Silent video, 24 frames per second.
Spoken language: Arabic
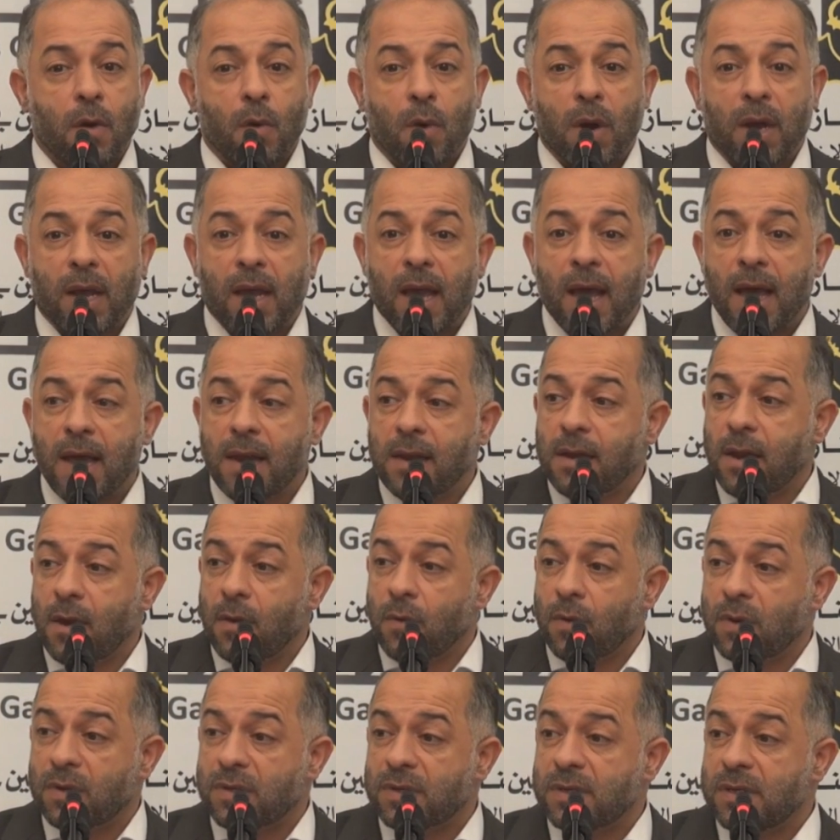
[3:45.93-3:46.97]
وكأن
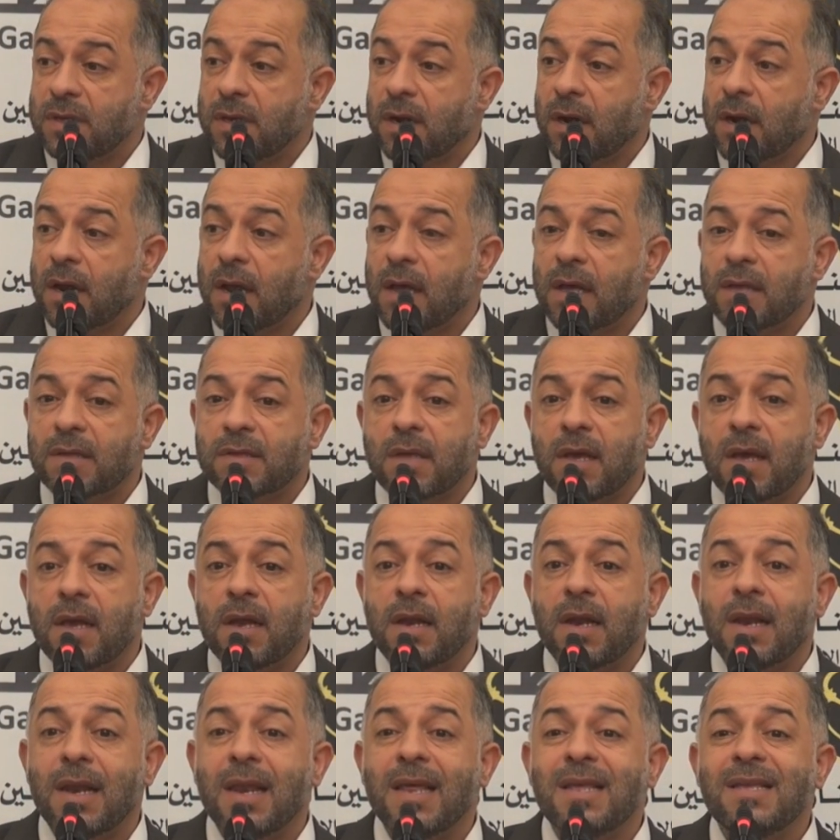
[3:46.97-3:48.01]
الوزير لا
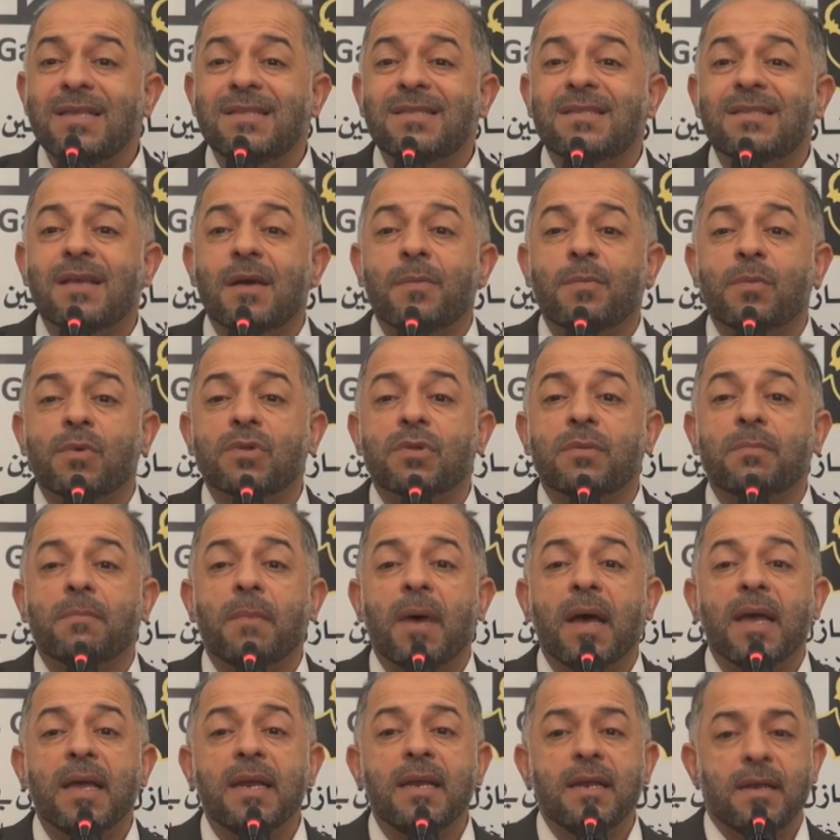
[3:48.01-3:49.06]
زال ليس
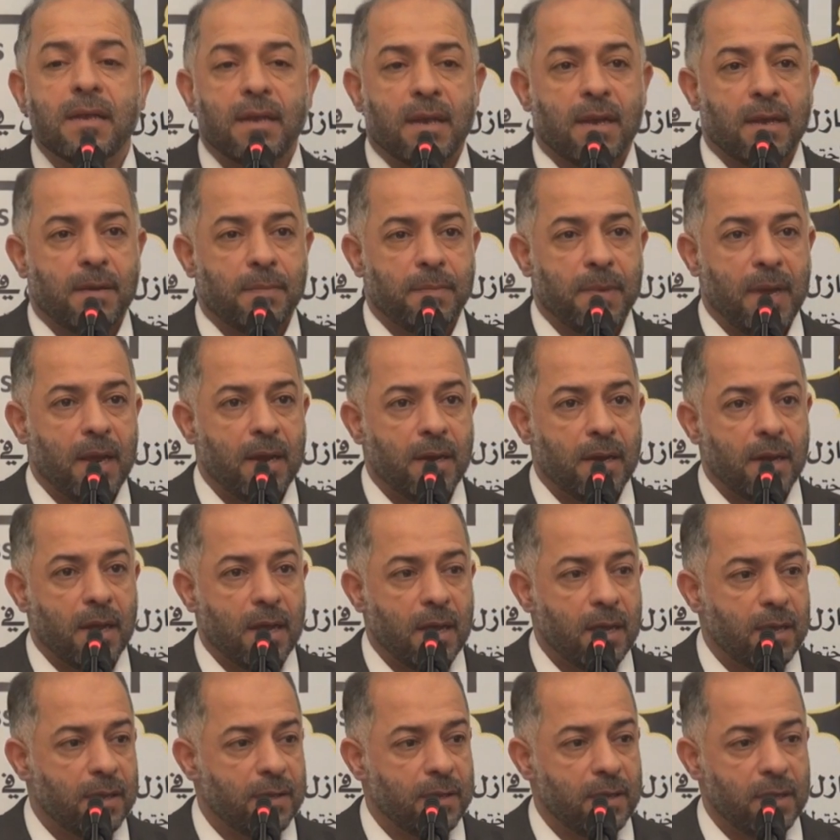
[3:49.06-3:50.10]
مطمئنا بأن
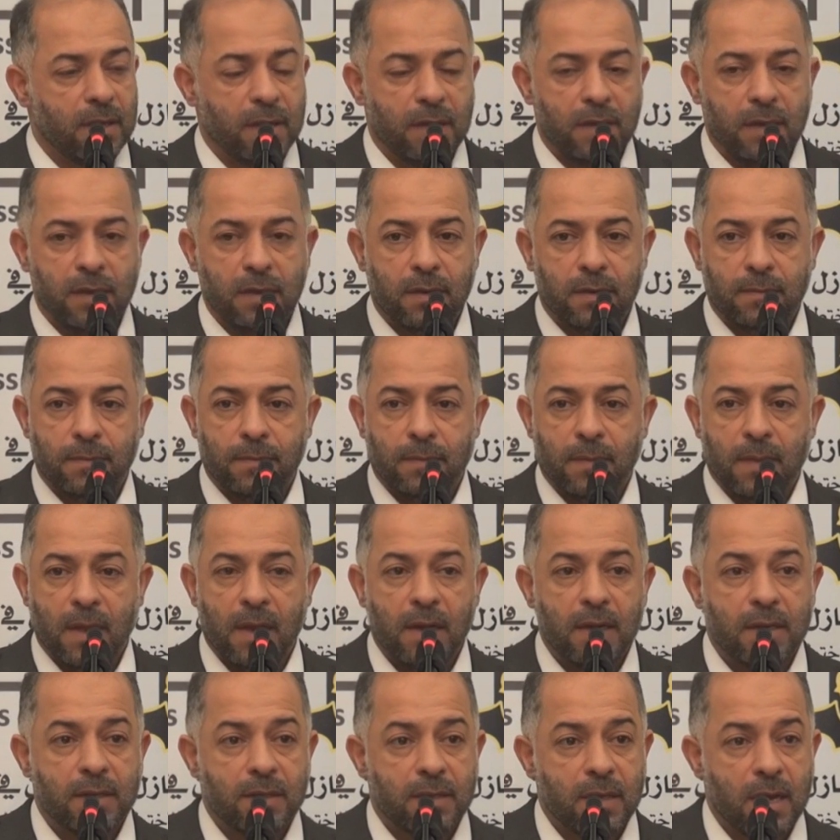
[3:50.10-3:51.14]
هذه
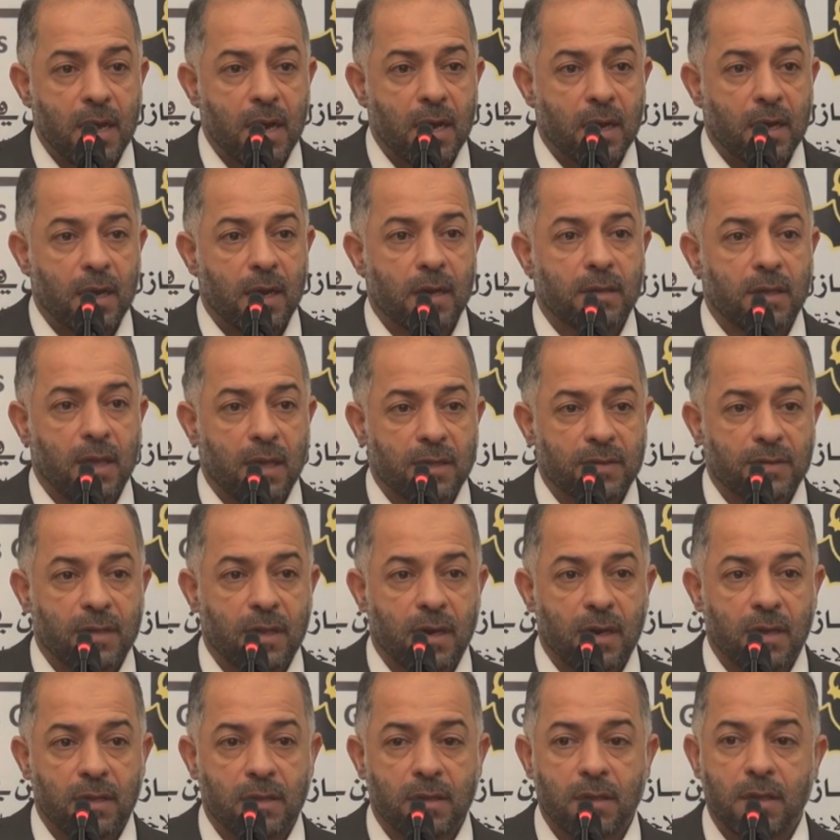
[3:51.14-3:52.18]
الانتهاكات
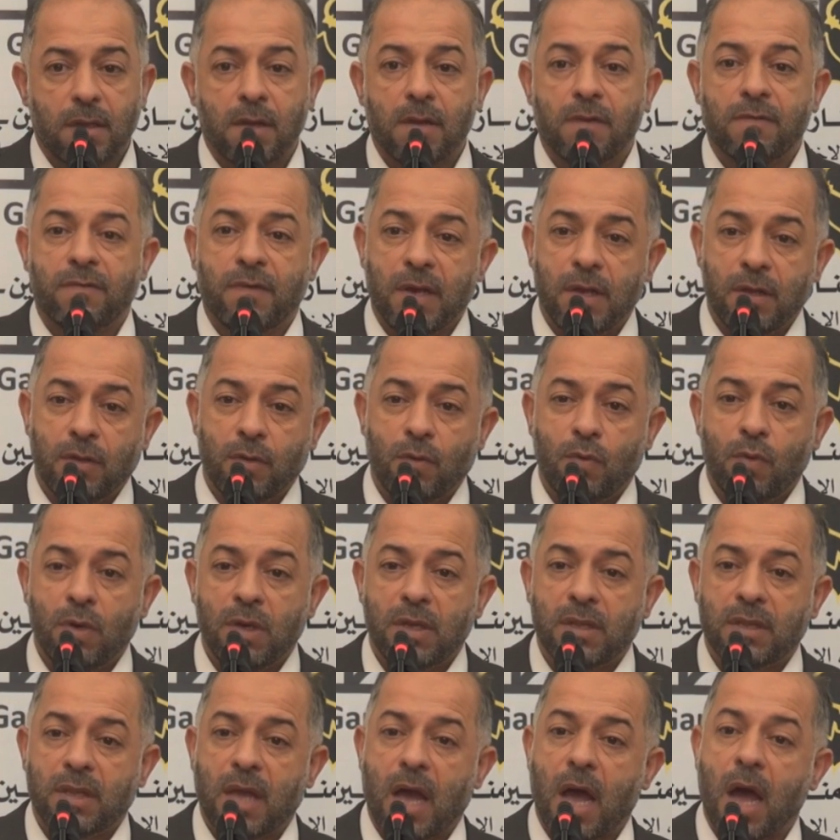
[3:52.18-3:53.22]
حصلت فيدعو
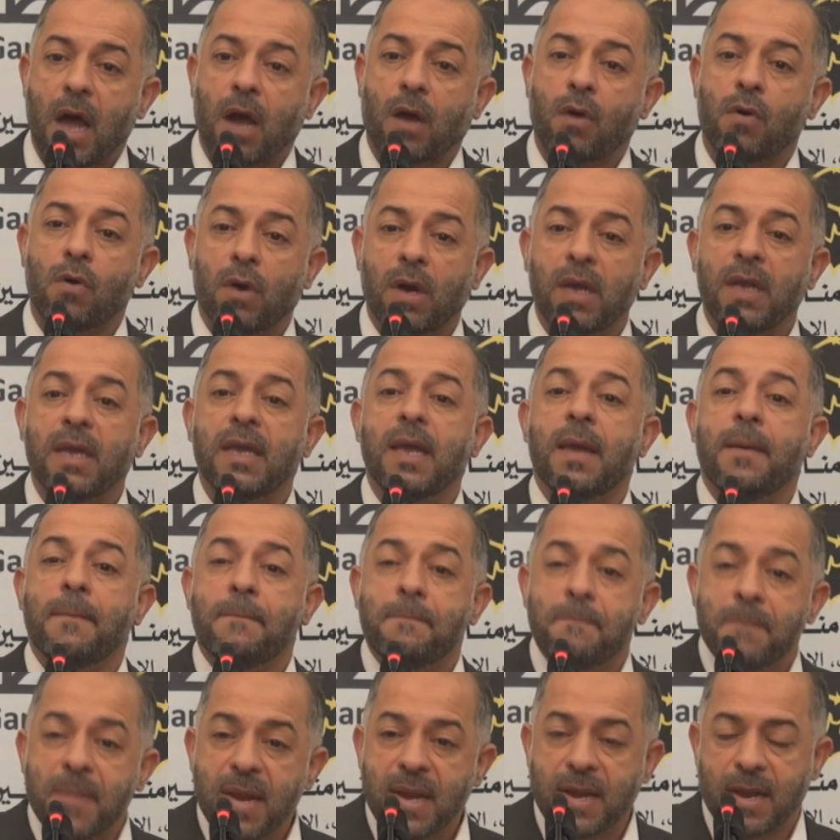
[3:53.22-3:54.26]
للتحقق
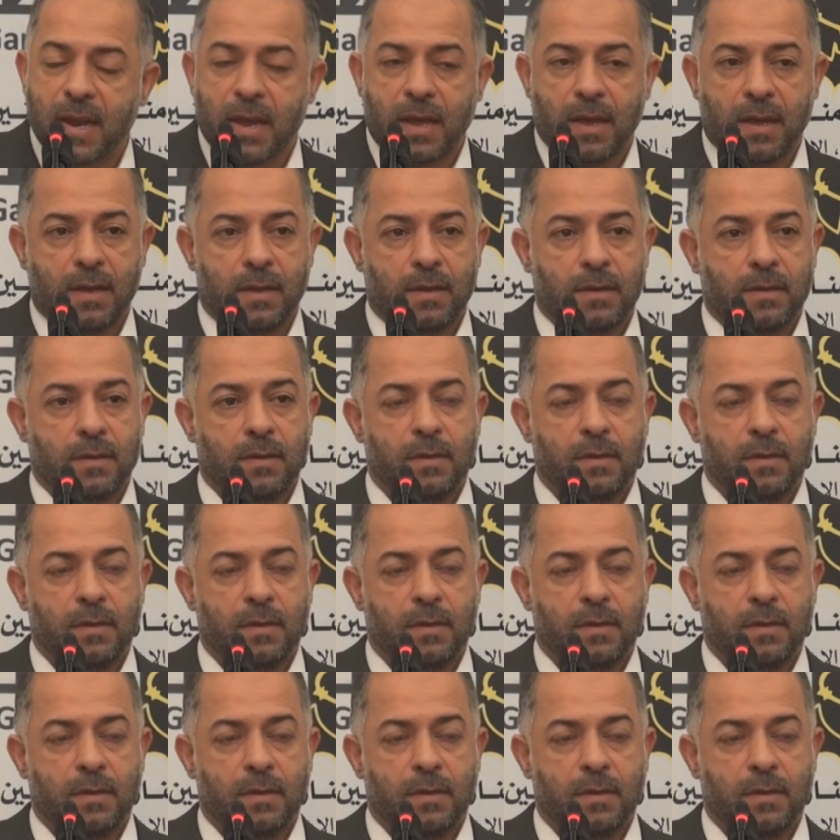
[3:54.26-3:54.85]
منها